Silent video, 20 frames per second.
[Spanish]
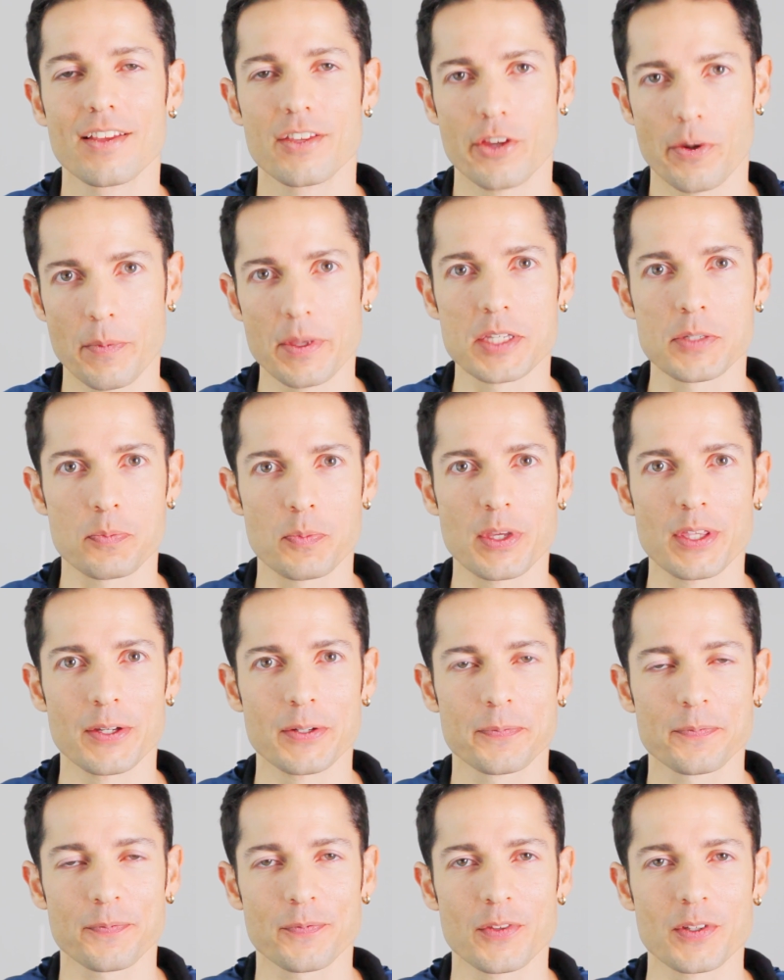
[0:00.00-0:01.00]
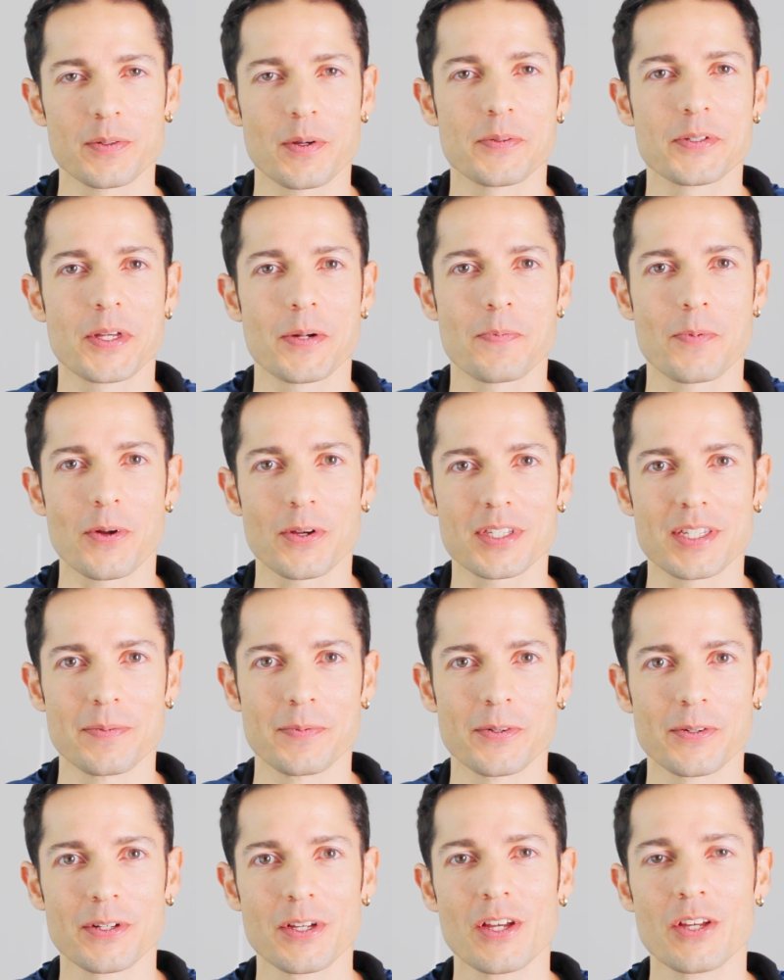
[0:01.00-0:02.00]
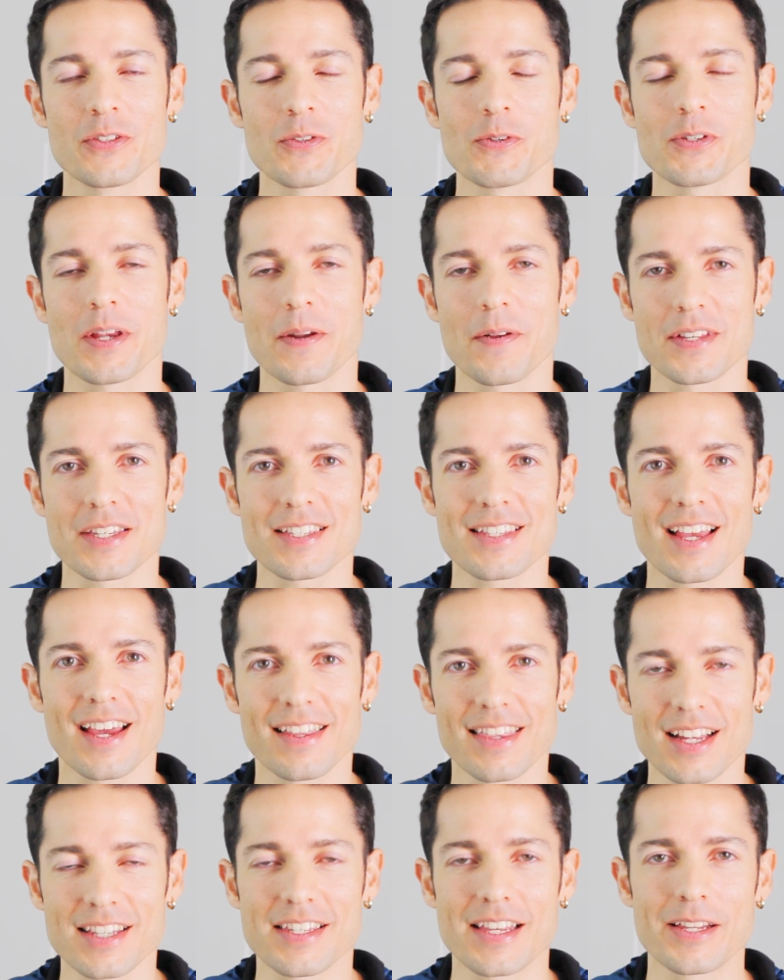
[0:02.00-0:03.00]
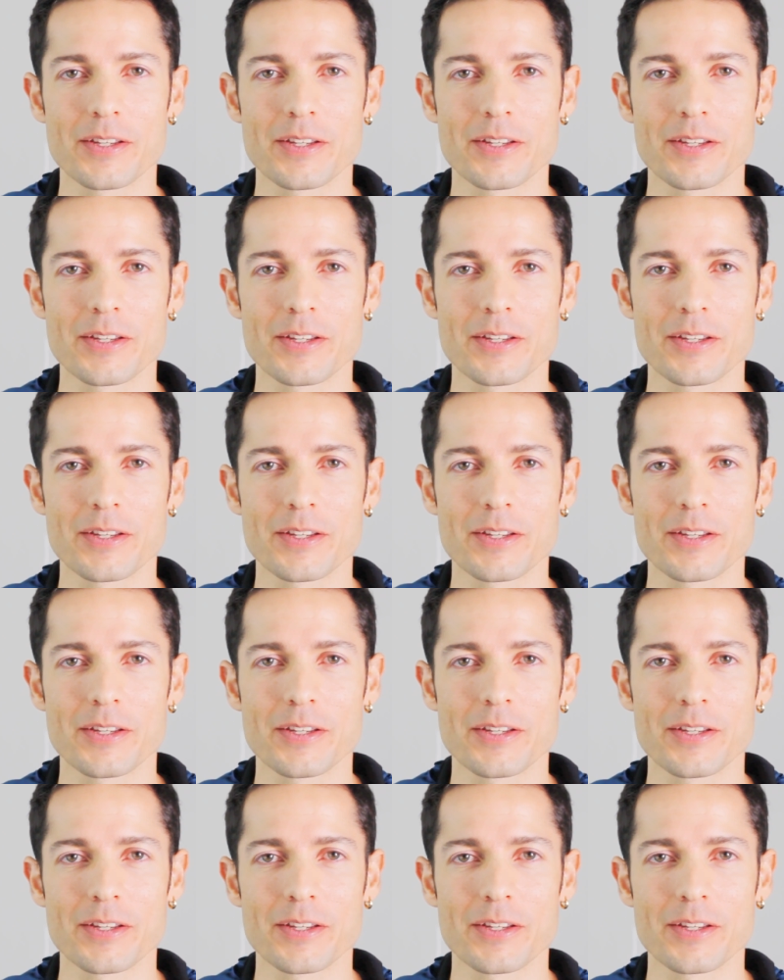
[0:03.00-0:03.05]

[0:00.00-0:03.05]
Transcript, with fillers: yo me despido, nos vemos en el próximo. Suscríbanse a este canal si